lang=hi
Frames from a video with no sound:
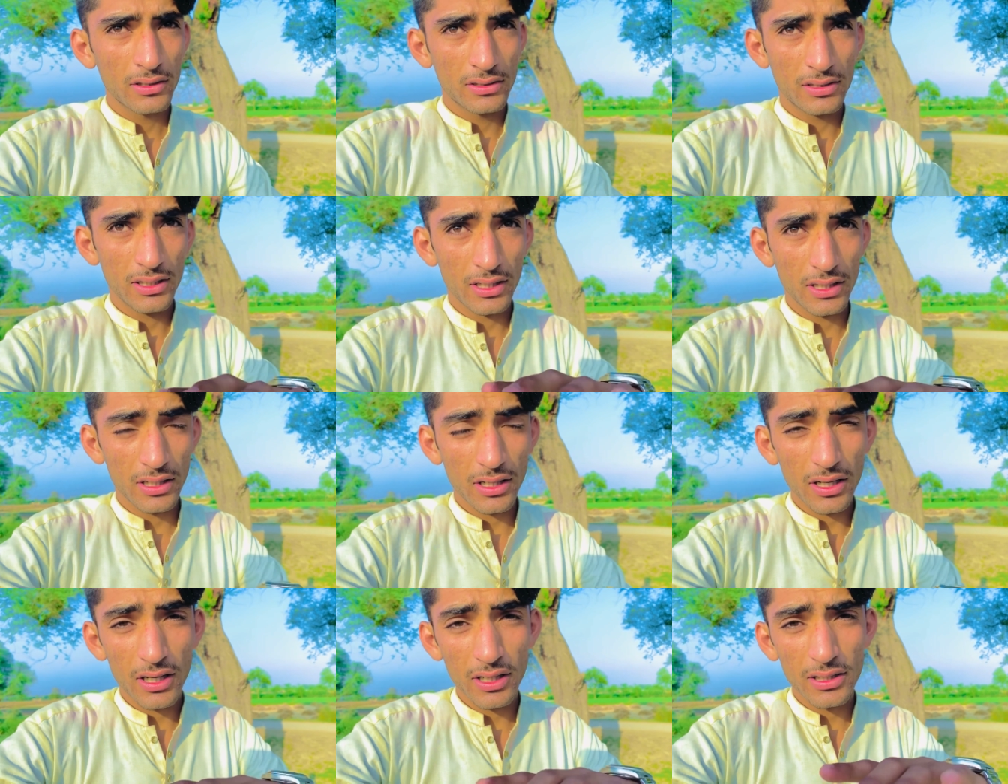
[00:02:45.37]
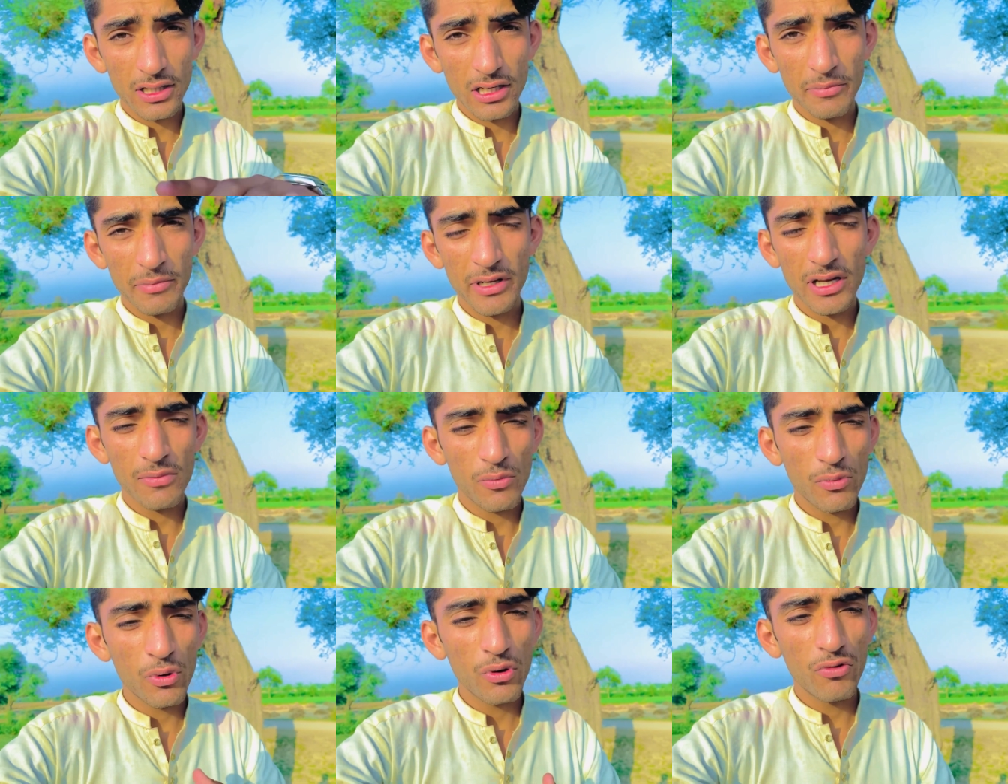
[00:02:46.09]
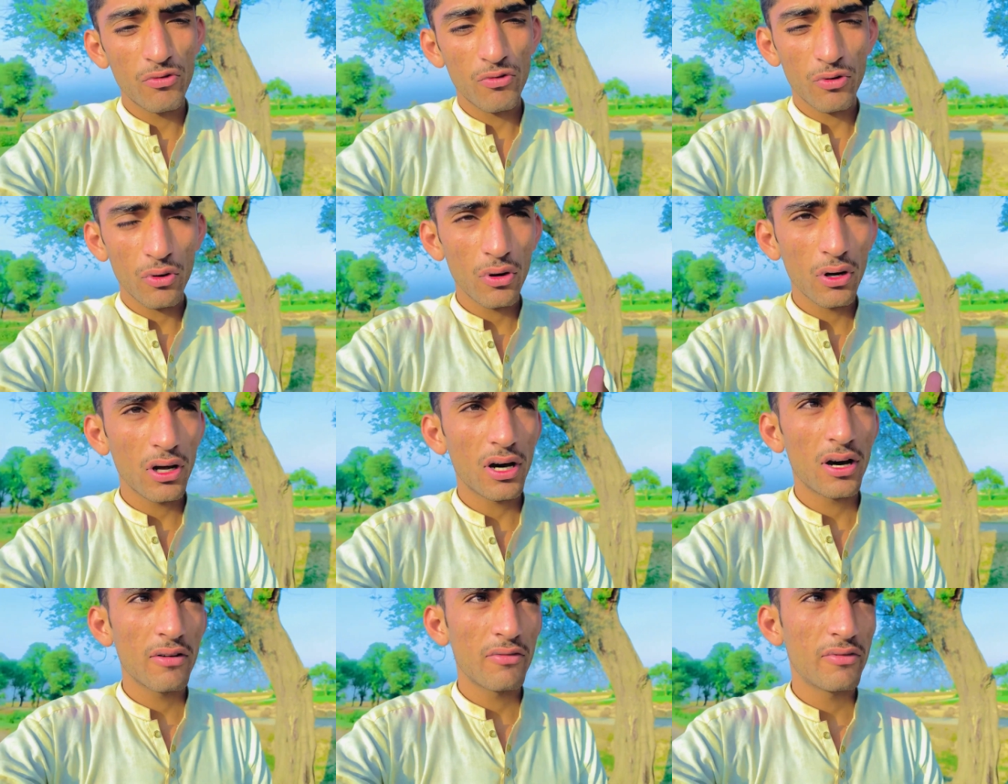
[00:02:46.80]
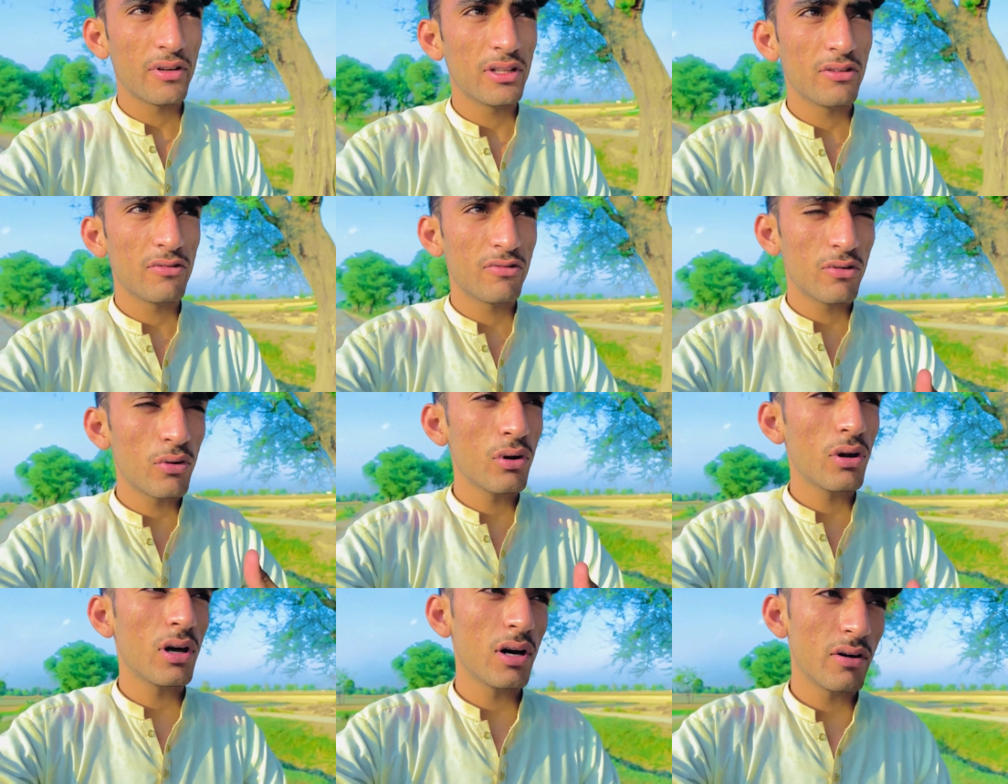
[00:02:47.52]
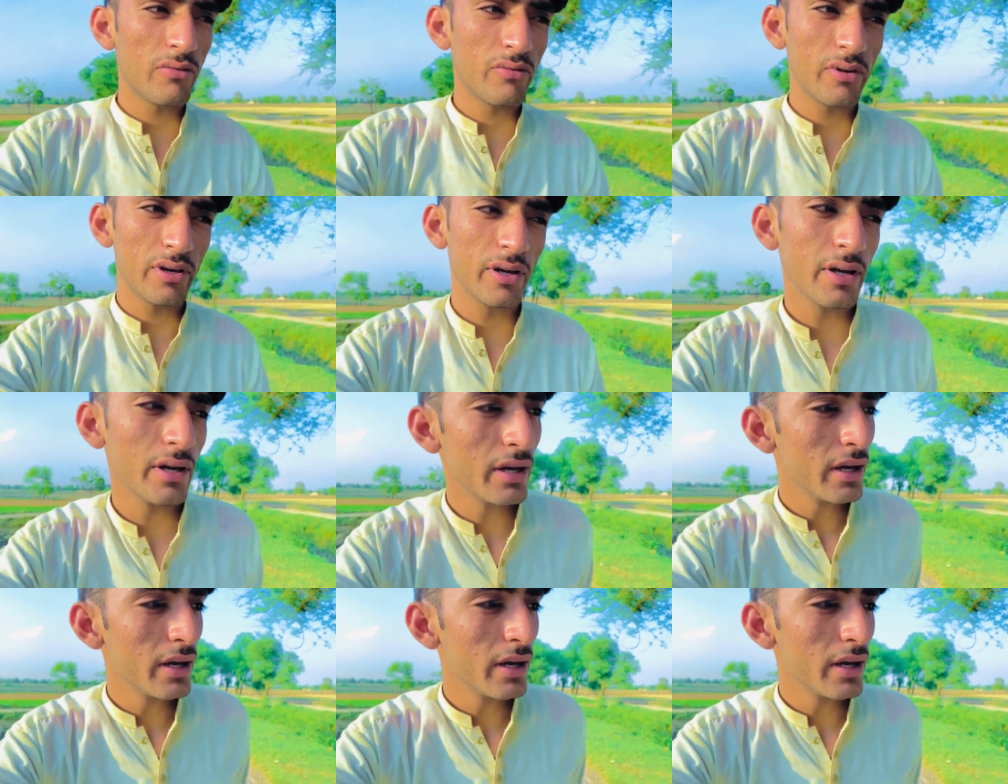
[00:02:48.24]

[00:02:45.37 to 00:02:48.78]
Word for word: ते आज ना मेरा मूड फुल आफ है फुल आफ है